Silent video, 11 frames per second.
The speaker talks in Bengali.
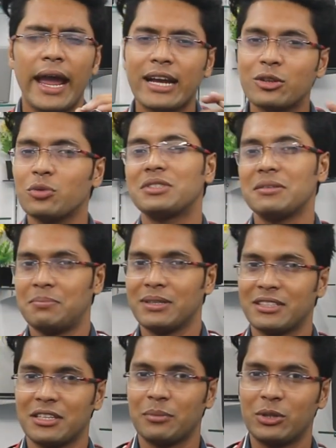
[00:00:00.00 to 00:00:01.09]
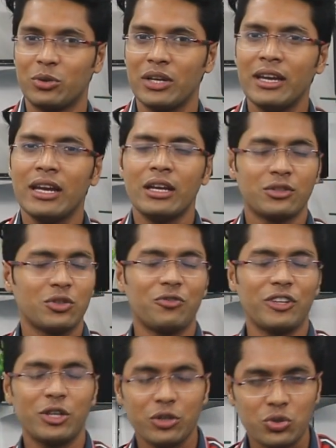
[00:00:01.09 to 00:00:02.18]
একদম চিপ বাজেটের ভিতরে সো
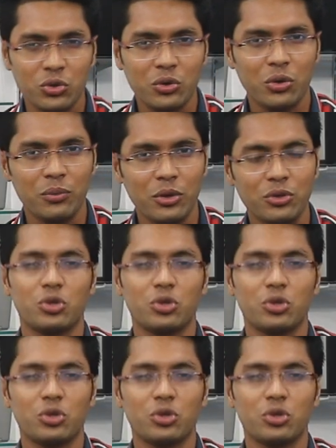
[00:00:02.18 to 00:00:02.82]
ভিডিওটা শুরু করব